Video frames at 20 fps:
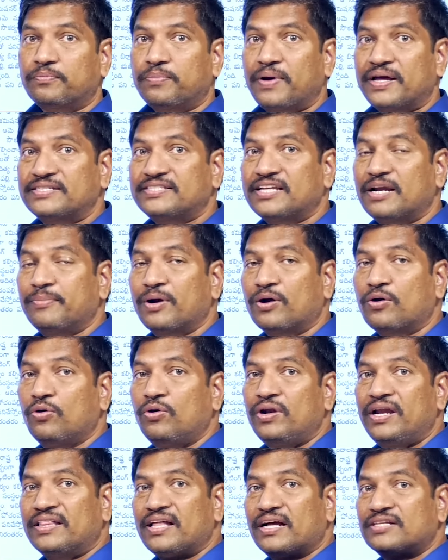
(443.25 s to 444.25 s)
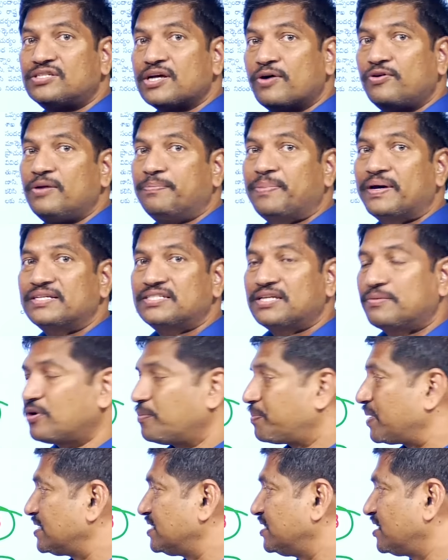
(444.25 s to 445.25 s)
పరిశ్రమకు లేదా జౌలి
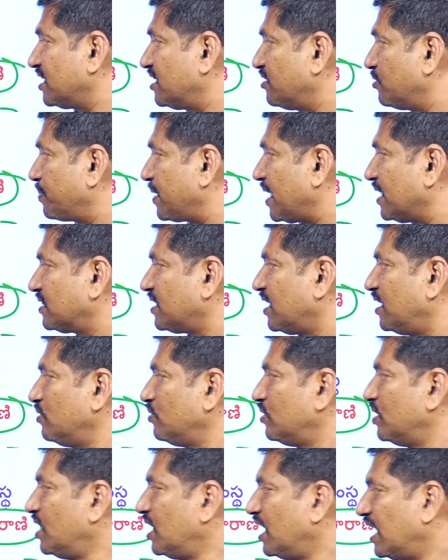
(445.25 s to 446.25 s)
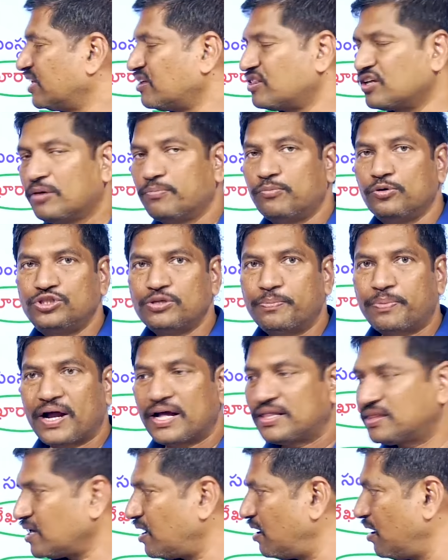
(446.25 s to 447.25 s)
పరిశ్రమకు ప్రసిద్ధి కలిగిన ప్రాంతాలు అదేవిధంగా బుజ్జు
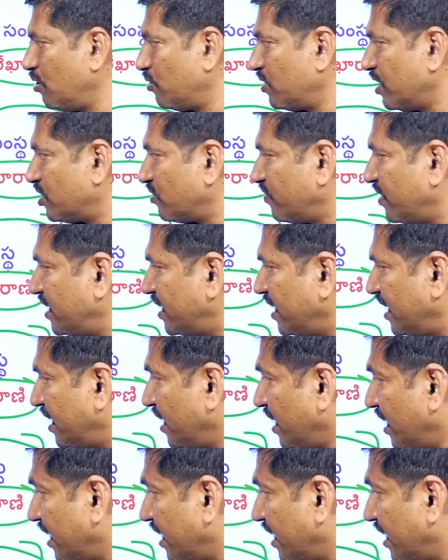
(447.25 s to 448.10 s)
ప్రాంతాల్లో ఉన్నటువంటి